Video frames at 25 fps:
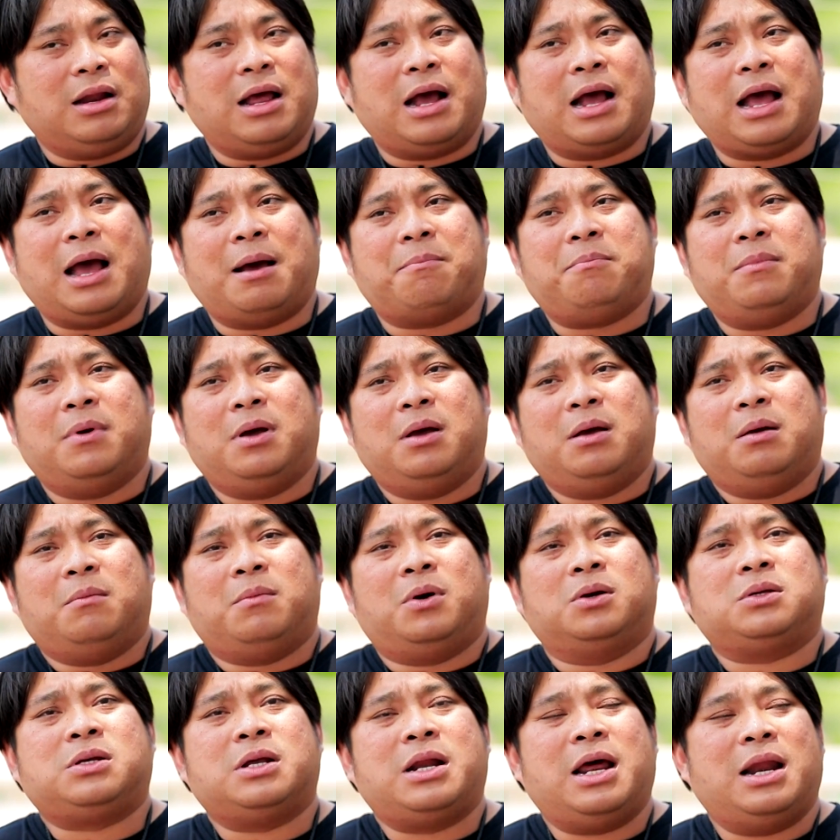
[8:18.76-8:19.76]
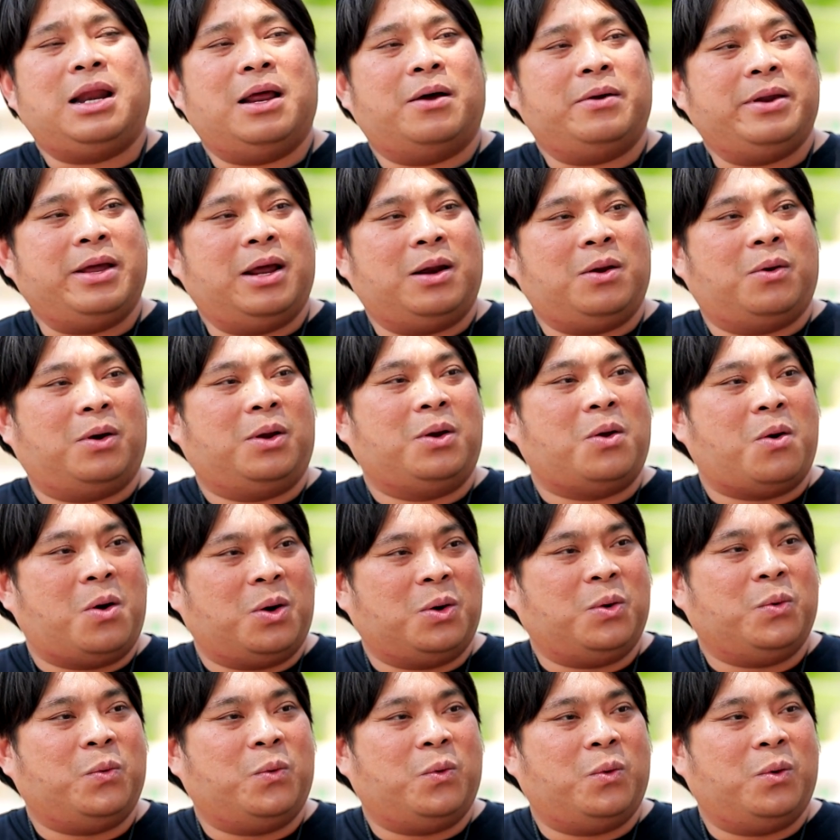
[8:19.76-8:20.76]
นะครับเพราะฉะนั้นแล้วเนี่ยเราก็ลอ
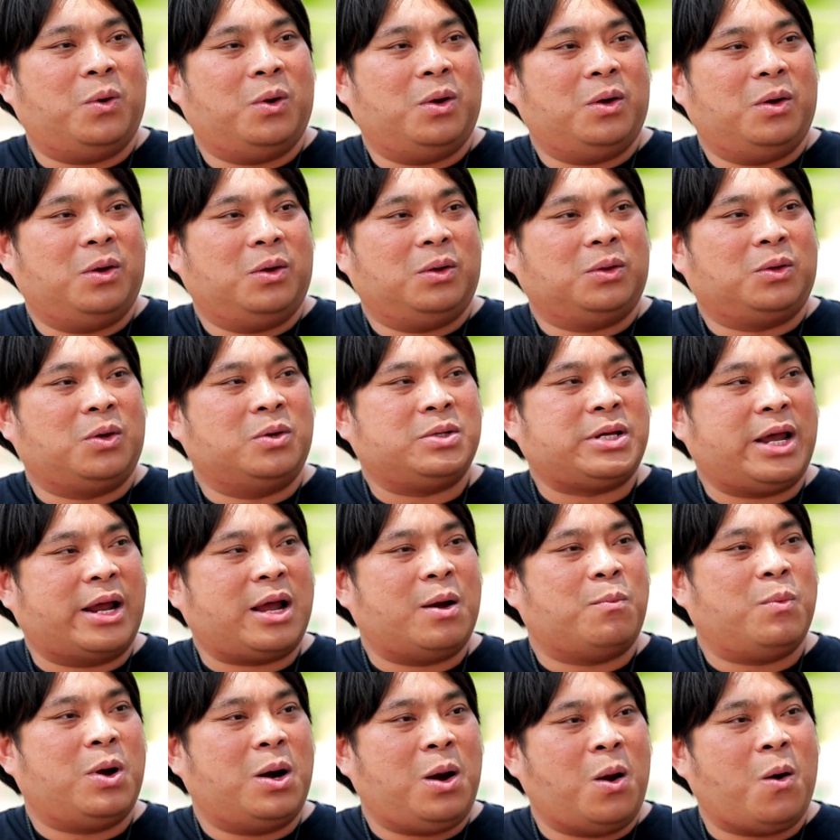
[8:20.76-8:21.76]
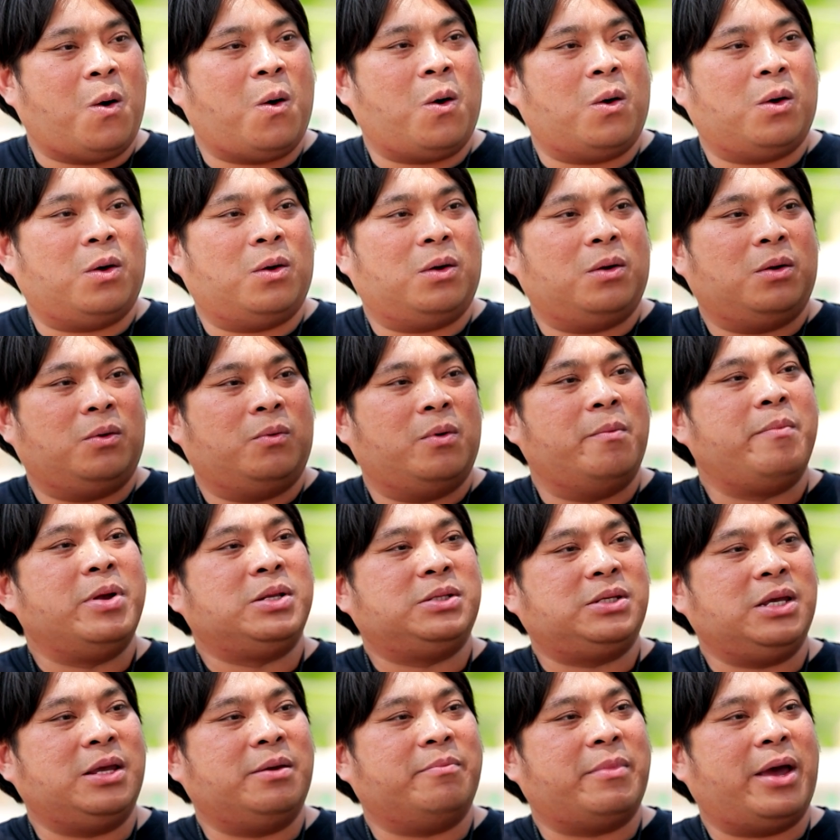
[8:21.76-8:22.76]
งดูต้องใช้คำว่าลองว่า
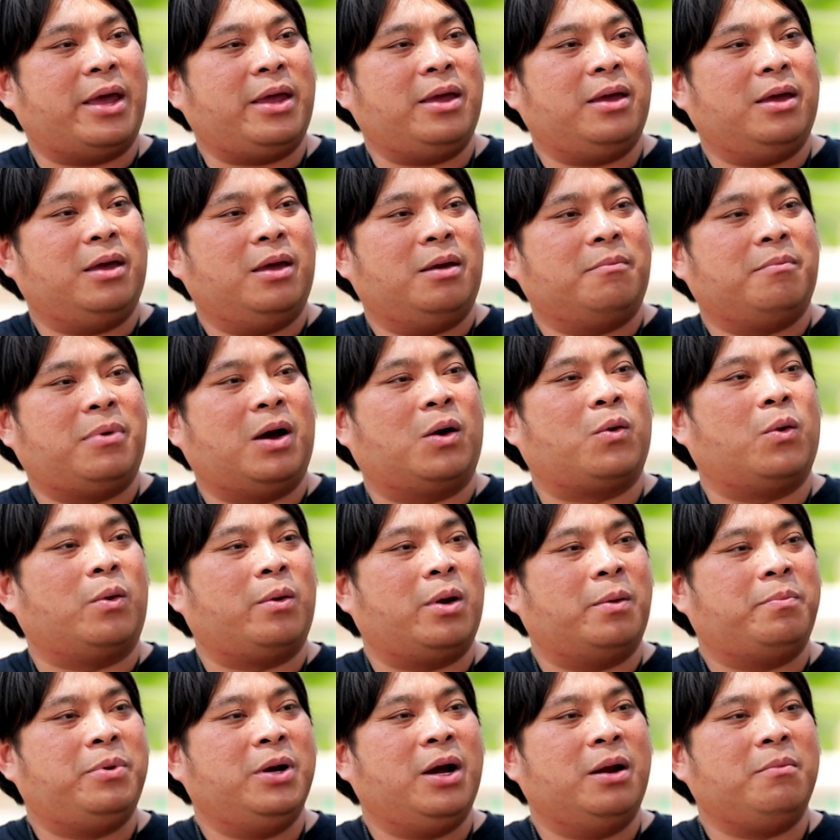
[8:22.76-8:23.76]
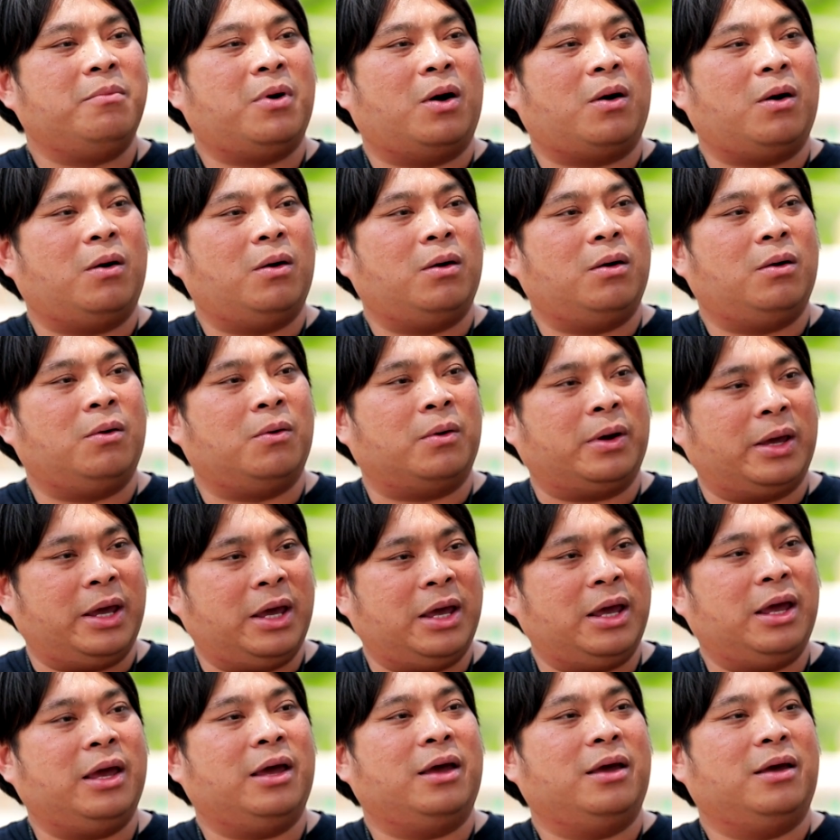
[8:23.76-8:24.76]
มันจริงไหมปรากฏว่าเพื่อนบอกโอเค
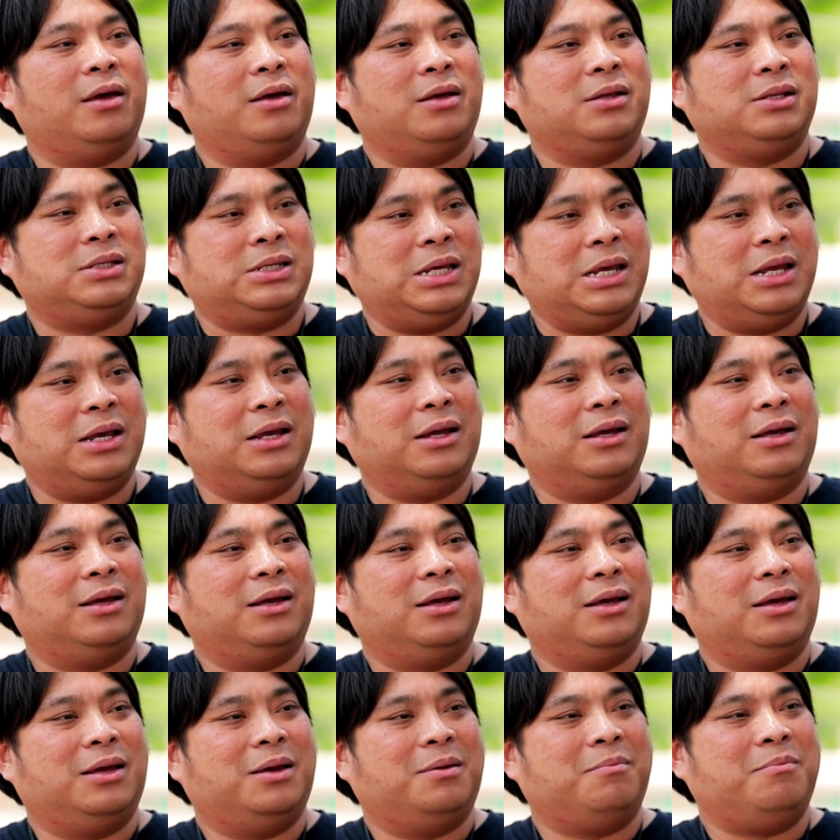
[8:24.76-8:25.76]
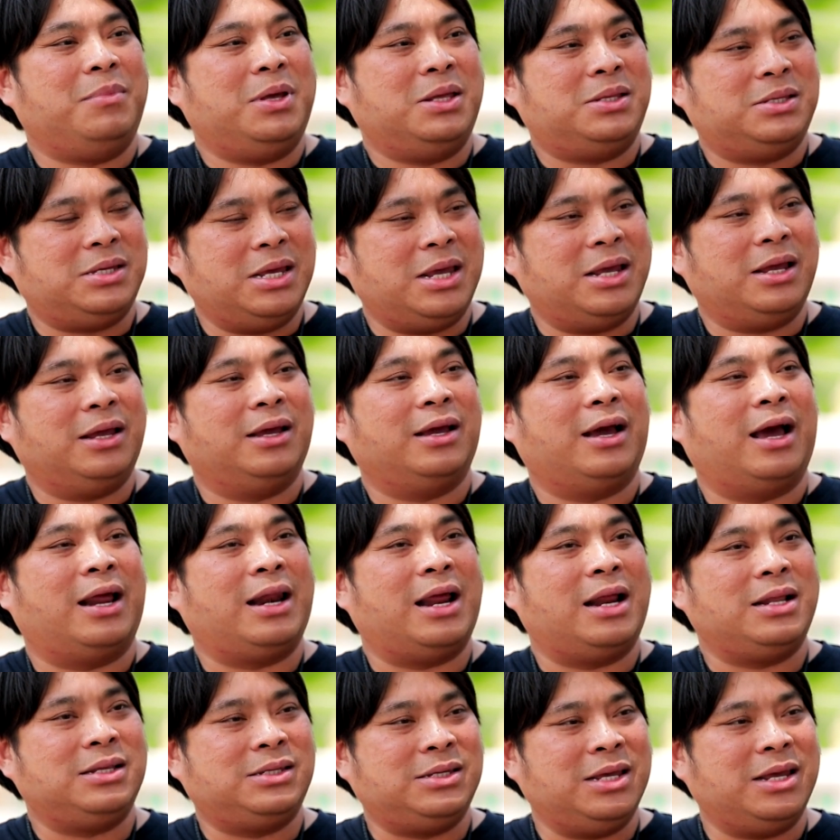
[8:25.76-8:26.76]
จริงมีจริงอั
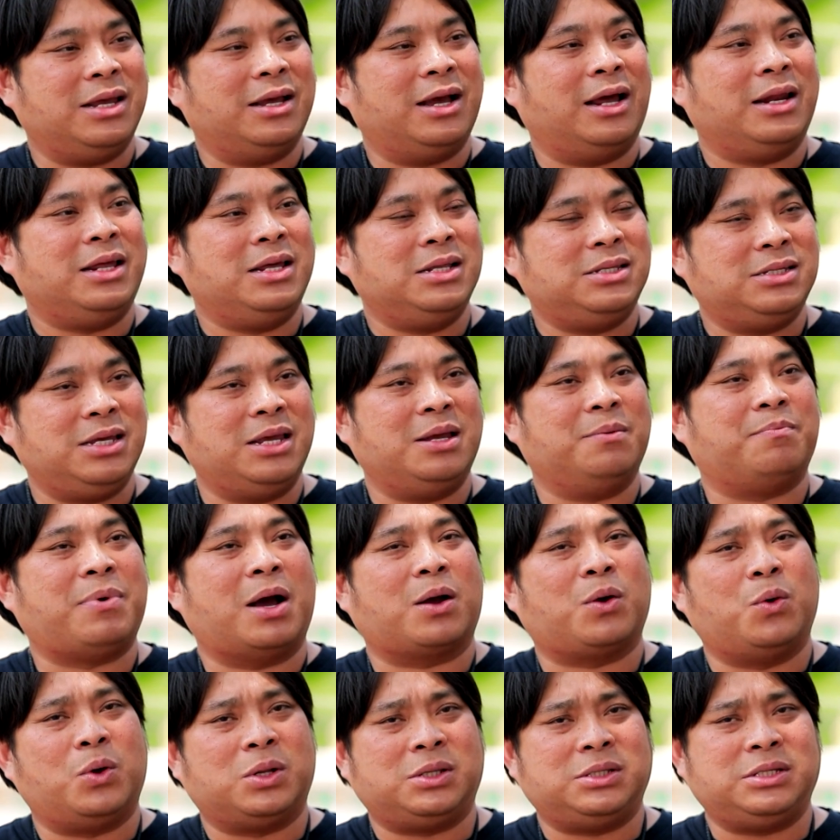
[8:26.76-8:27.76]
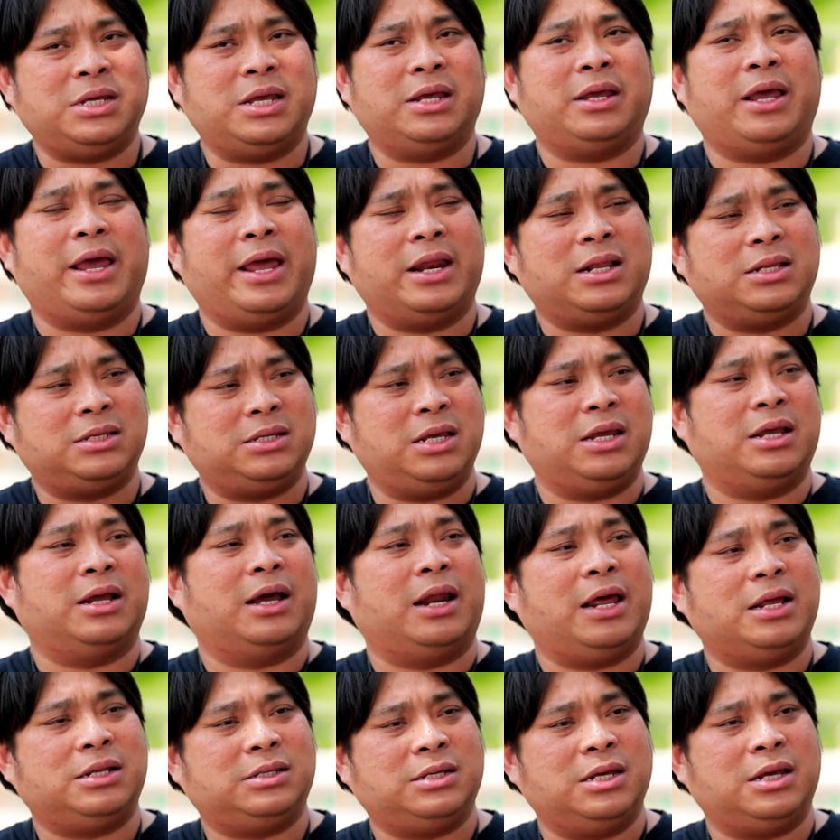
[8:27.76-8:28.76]
นนั้นจริงอันนี้จริงปรากฏจริงเห็นจริง
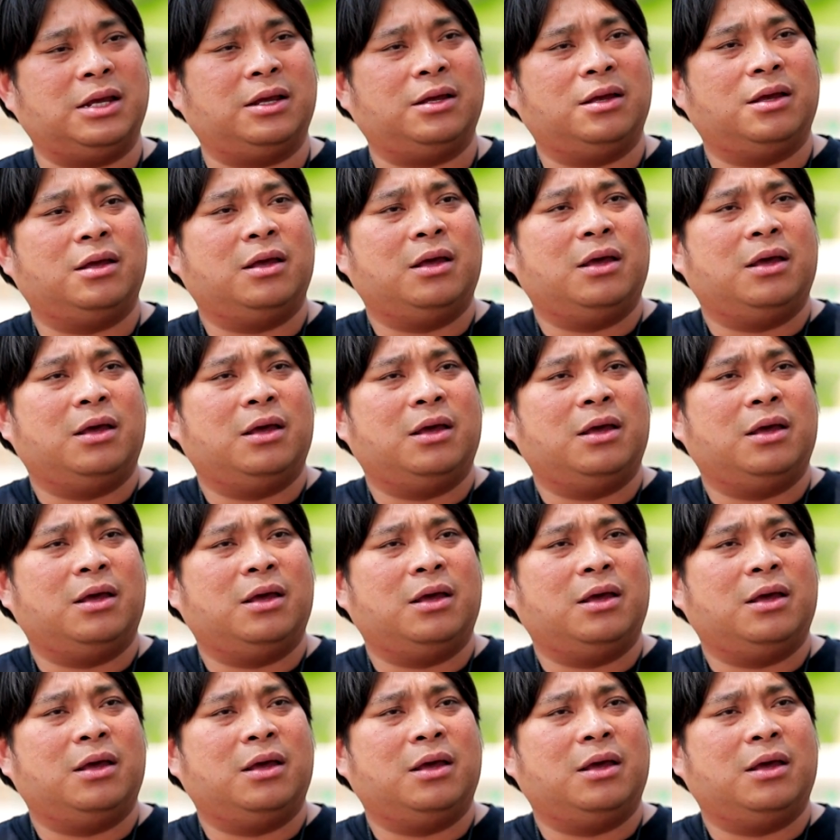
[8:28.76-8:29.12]
อะไรจริง